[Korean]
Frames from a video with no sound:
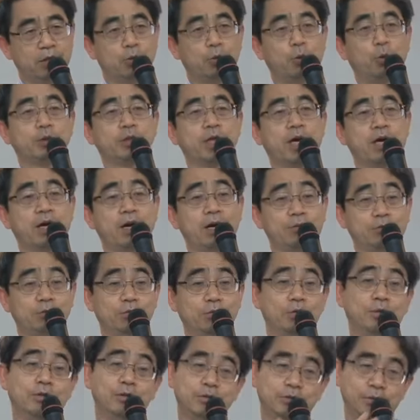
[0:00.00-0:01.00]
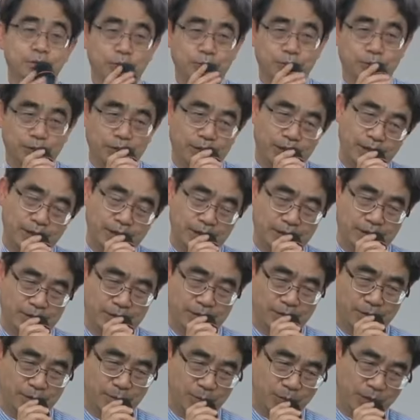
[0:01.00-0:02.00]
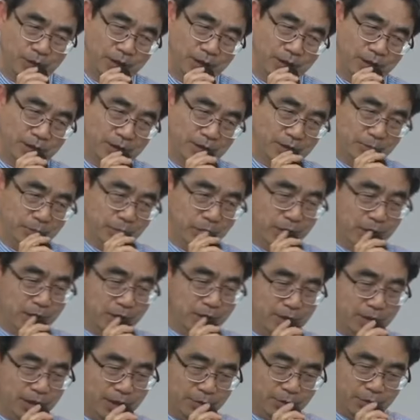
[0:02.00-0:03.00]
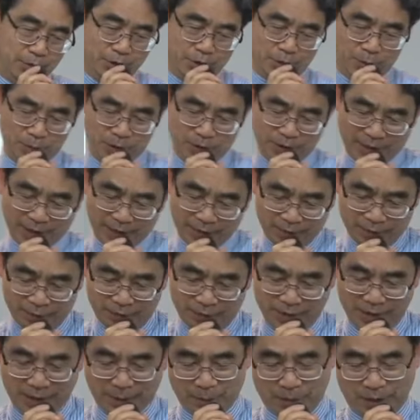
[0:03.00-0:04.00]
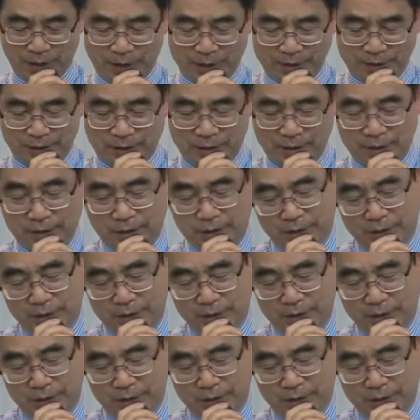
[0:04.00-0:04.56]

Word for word: 고상하고 이런 뜻으로 얘기하는 겁니다. 자유인이면 자유인답게 하자.